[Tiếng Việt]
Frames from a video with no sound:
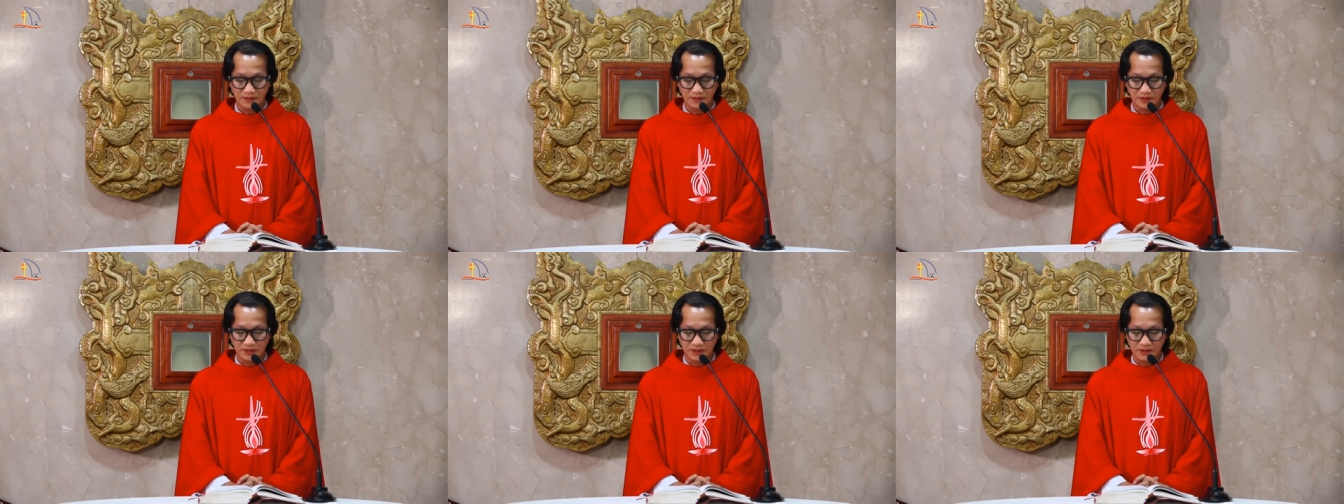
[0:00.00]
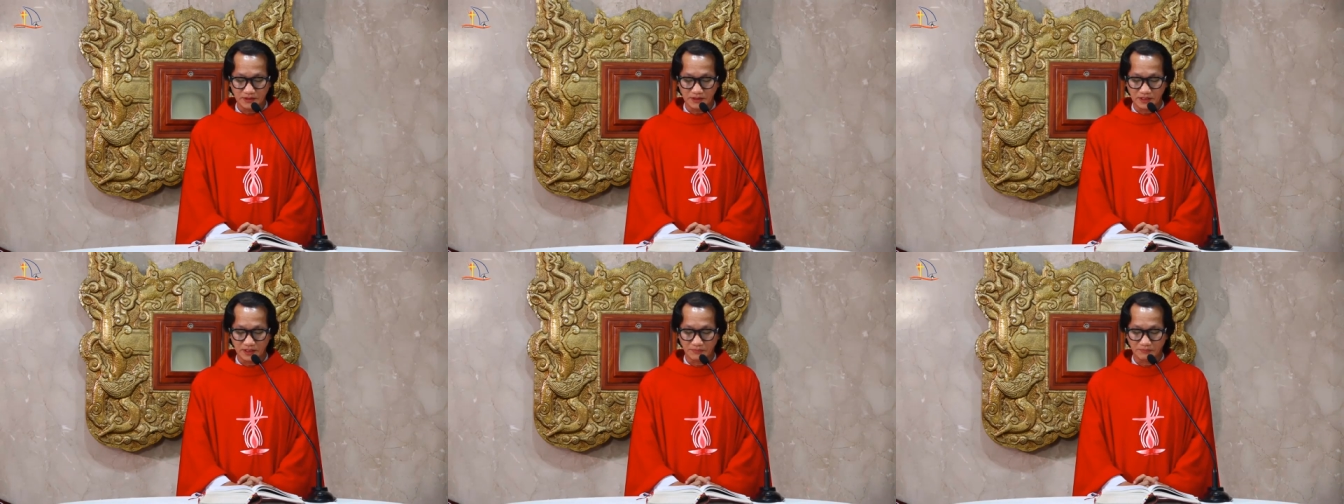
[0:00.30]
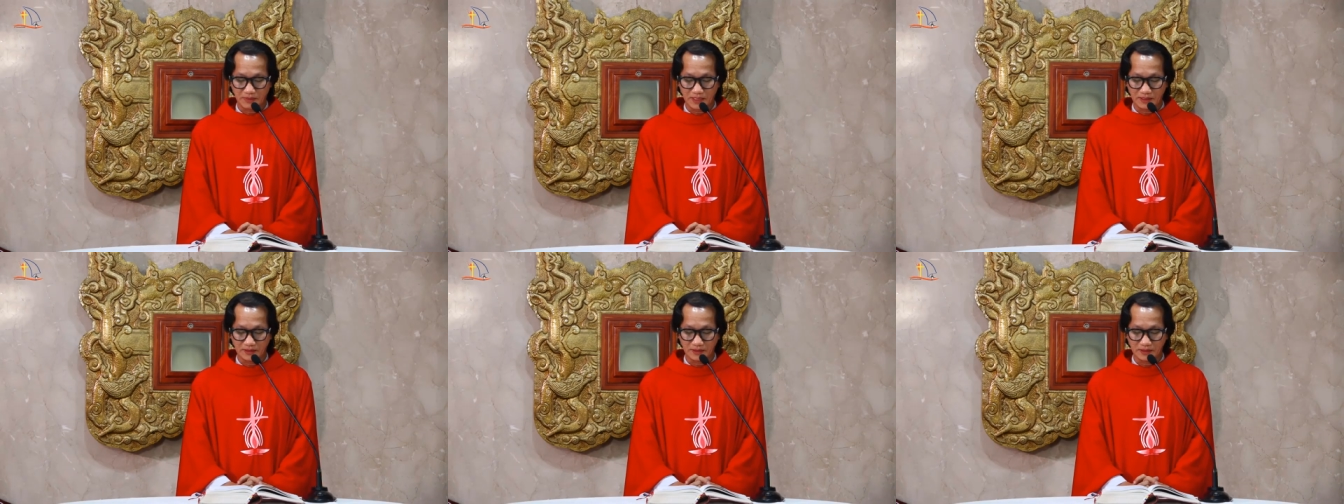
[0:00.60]
Xin người
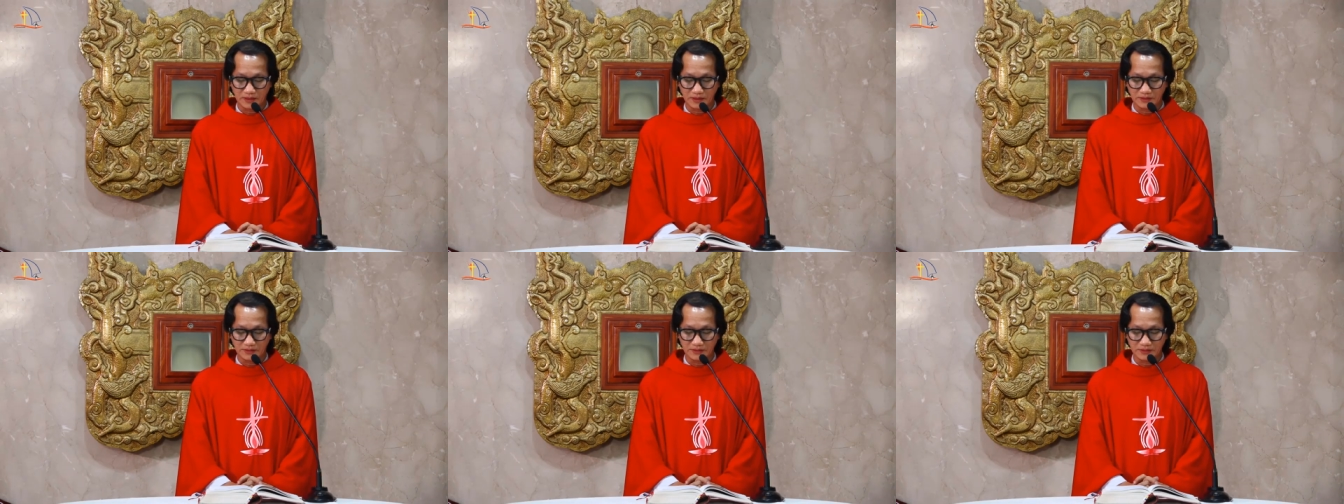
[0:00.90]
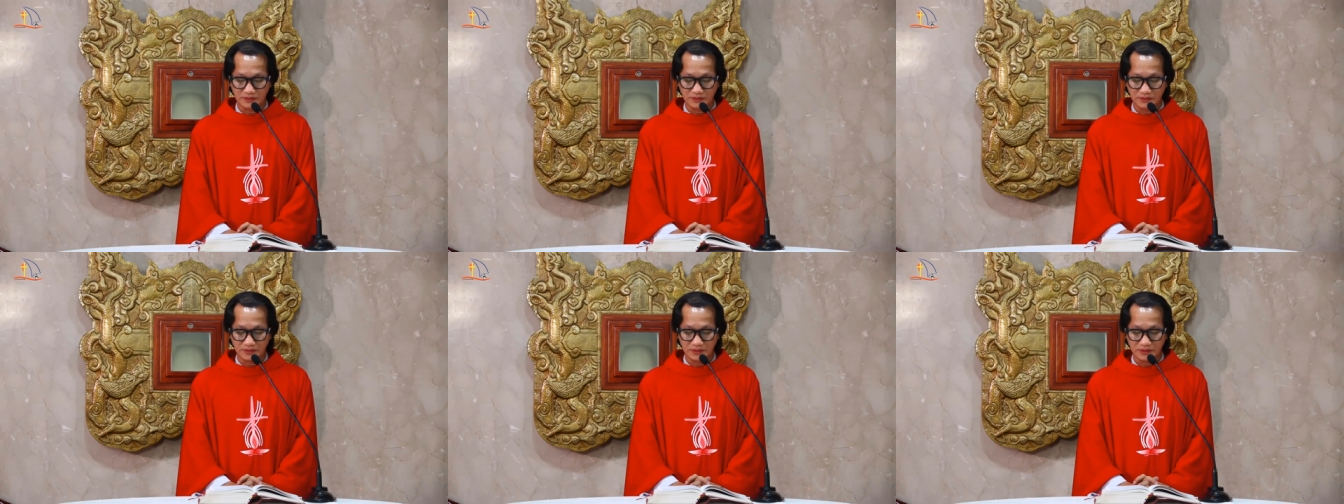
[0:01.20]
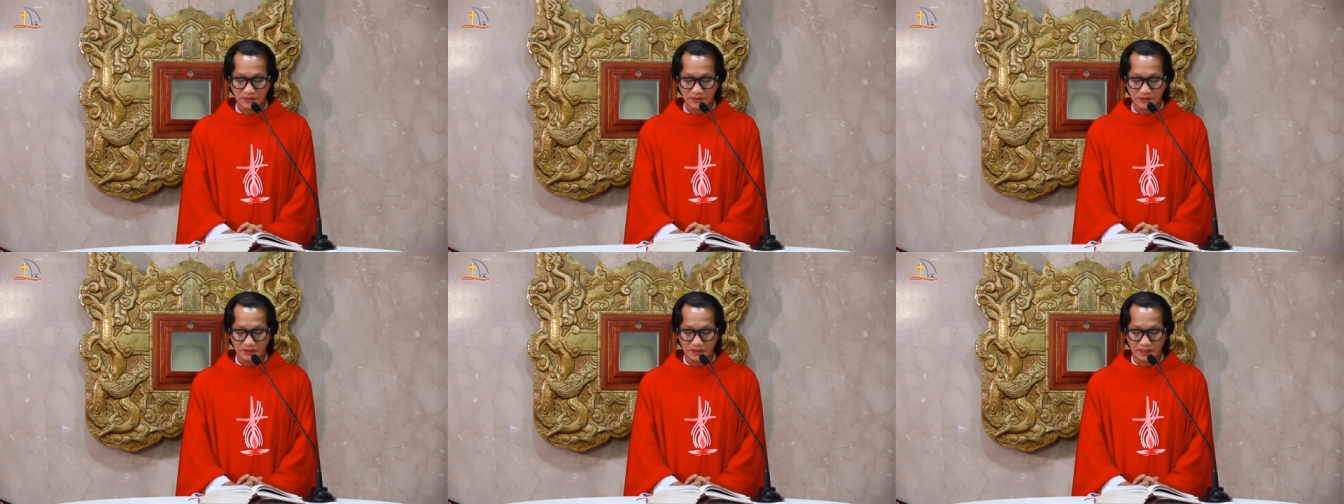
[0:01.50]
ban ơn
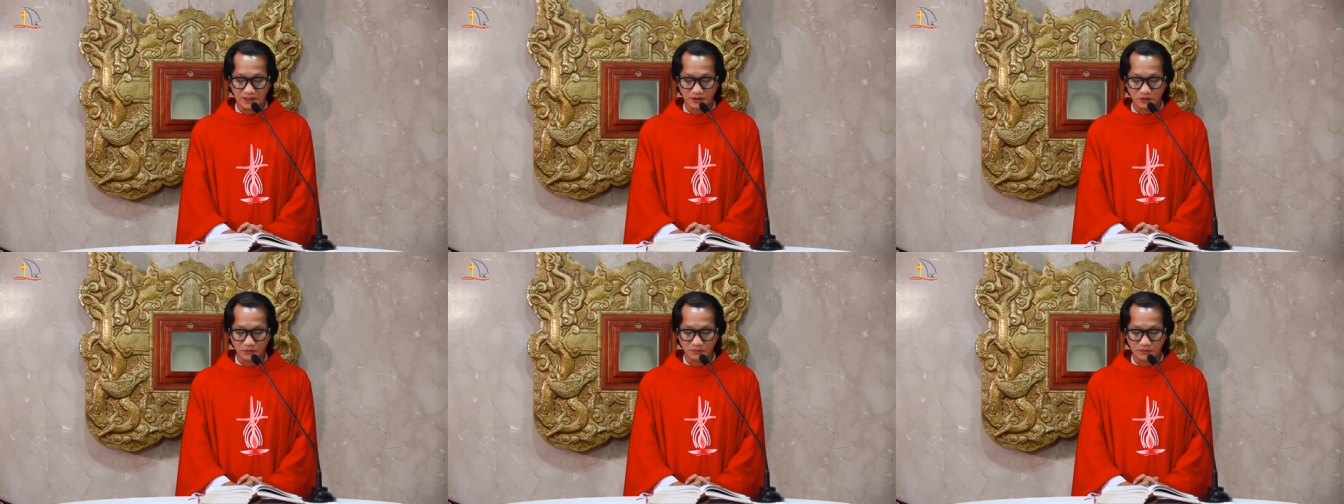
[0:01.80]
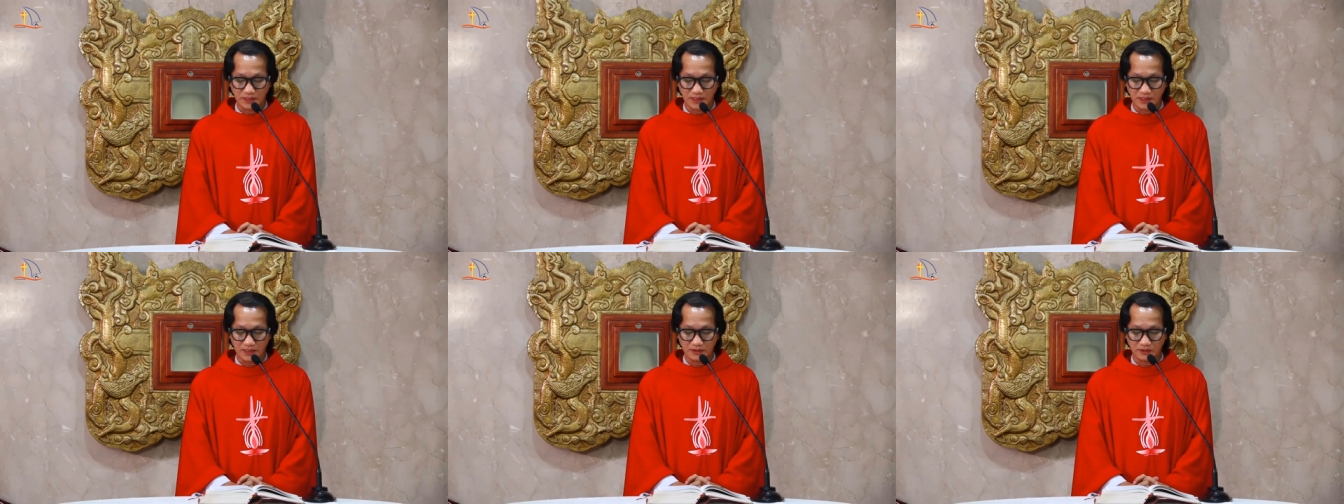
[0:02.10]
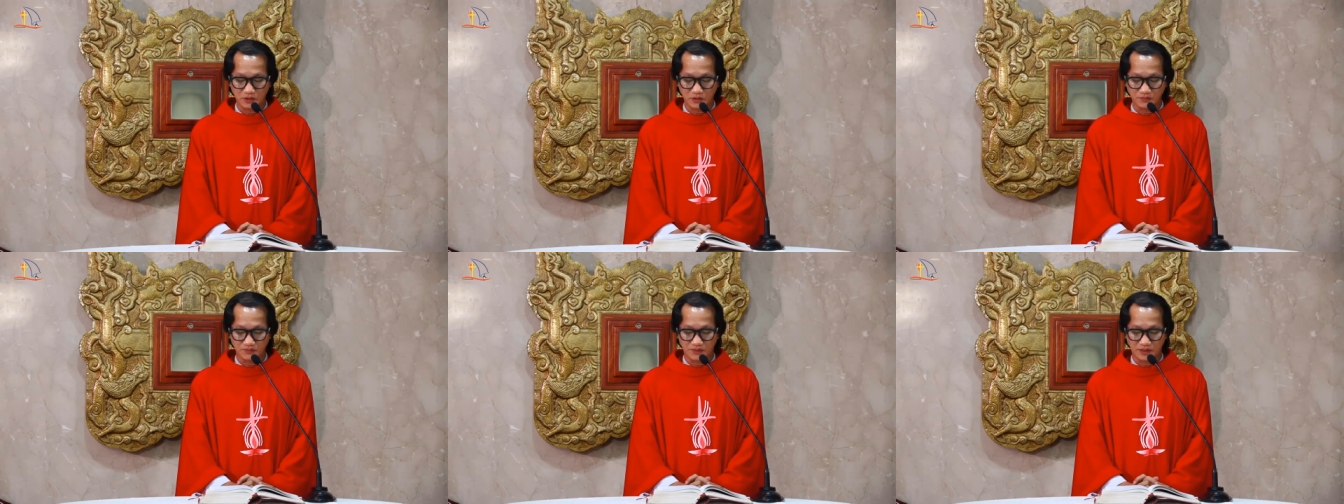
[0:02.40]
để chúng ta thông